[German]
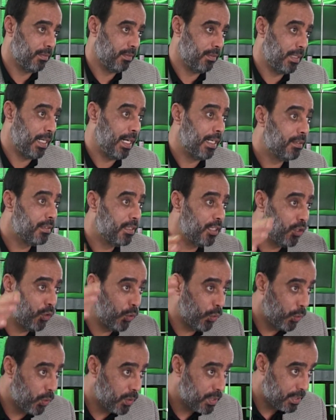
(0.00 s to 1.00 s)
hat die
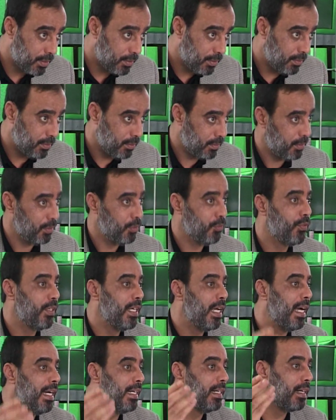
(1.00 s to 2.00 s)
Größe
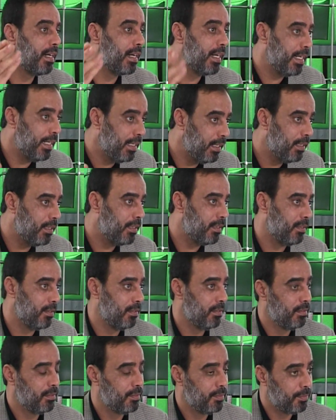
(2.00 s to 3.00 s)
wie ein Ring
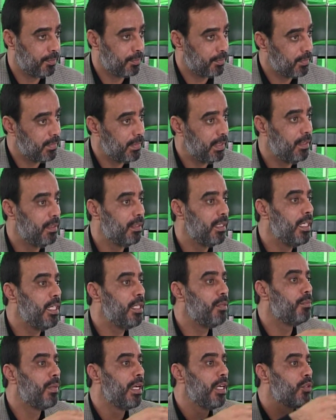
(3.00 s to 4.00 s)

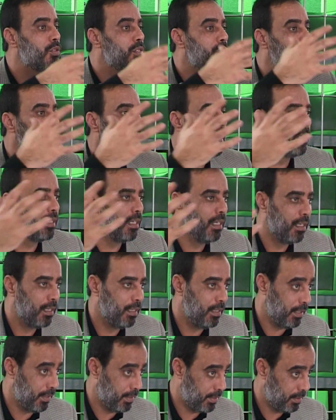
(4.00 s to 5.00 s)
in Majestät
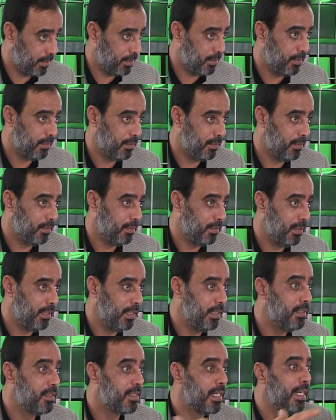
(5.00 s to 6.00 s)
Allahs,
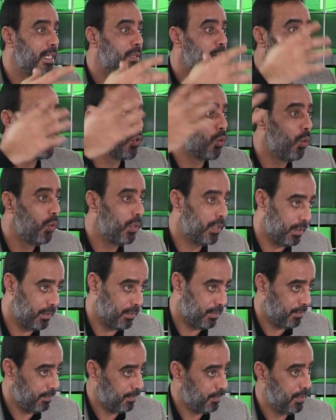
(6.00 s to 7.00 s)
in seinem
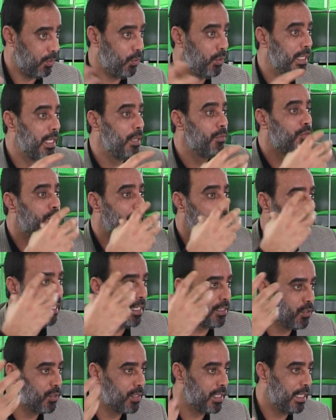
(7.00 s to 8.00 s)
Thron oder im
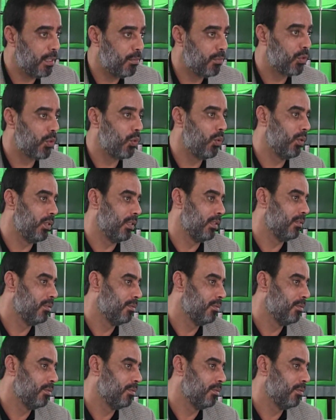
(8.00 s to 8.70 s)
Vergleich zu seinem Thron.